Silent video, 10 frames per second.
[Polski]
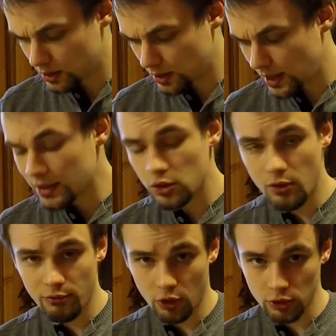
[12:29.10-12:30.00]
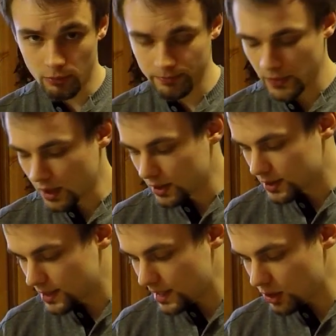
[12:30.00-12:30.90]
letnią wodą.
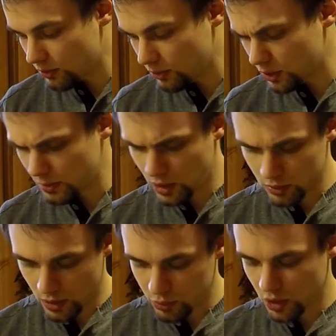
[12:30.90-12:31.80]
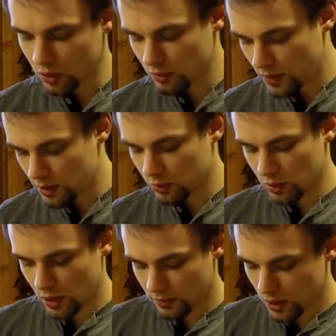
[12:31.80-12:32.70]
Z letnią wodą, jakąś tam przygotowaną,
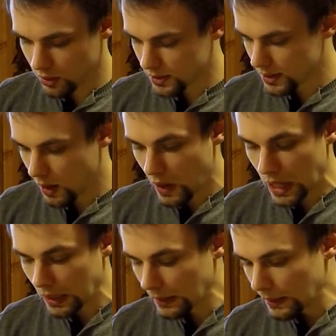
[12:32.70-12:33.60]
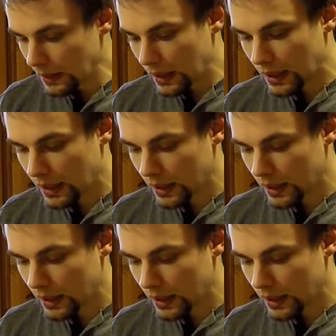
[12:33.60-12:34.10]
która chwilę odstała. E,